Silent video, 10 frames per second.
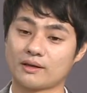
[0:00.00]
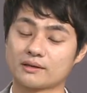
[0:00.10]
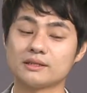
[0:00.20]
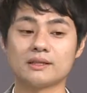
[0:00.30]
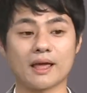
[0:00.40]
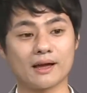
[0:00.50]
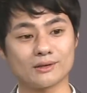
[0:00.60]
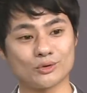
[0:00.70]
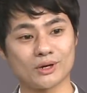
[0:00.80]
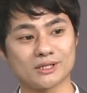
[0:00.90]
근데 내가
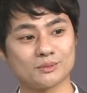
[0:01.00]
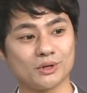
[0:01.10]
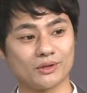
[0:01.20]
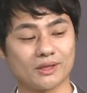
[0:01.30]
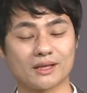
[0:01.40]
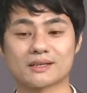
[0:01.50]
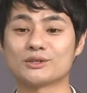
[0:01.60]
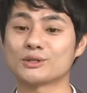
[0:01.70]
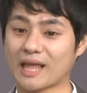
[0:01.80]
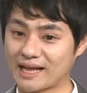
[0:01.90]
좋아지면
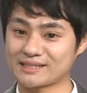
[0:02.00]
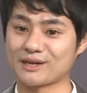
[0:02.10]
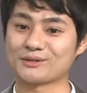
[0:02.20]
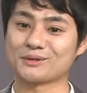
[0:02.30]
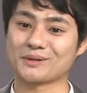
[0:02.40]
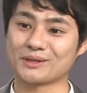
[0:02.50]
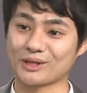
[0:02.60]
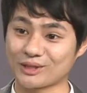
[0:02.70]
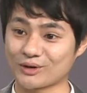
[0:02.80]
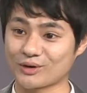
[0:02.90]
그건 다 자연스럽게
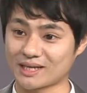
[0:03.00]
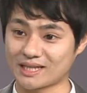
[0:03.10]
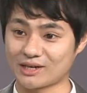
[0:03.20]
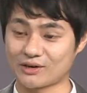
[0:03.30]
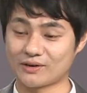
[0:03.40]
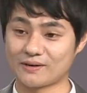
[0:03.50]
됐던 것 같아요.